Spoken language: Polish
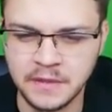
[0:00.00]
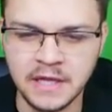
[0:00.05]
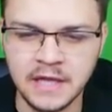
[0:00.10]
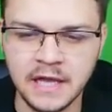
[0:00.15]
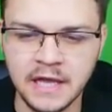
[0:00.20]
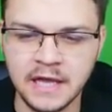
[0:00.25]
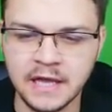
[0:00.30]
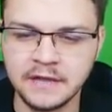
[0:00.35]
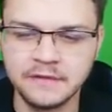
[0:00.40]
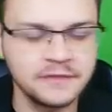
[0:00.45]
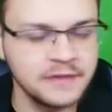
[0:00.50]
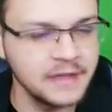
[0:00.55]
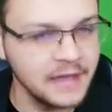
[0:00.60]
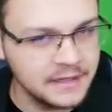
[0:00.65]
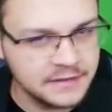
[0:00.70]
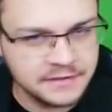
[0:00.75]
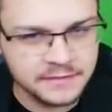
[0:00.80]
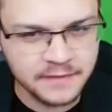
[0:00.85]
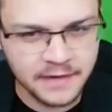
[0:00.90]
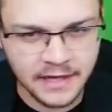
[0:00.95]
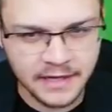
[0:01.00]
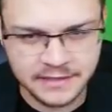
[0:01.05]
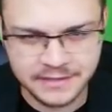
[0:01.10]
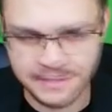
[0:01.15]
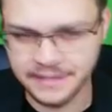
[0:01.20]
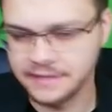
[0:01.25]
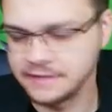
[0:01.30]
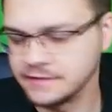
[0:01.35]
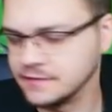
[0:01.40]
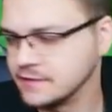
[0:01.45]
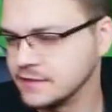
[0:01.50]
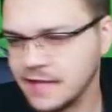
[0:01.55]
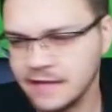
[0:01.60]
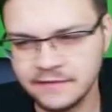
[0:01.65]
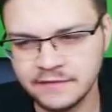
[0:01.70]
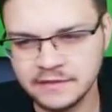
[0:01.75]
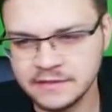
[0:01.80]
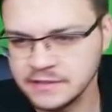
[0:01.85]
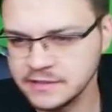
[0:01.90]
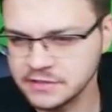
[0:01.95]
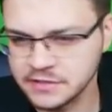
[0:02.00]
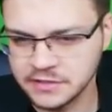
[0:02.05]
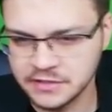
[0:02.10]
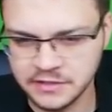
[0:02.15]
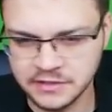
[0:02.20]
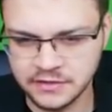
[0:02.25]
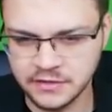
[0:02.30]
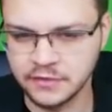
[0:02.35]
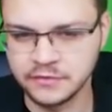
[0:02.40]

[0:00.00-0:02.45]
E, w każdym razie, nawet jeżeli to,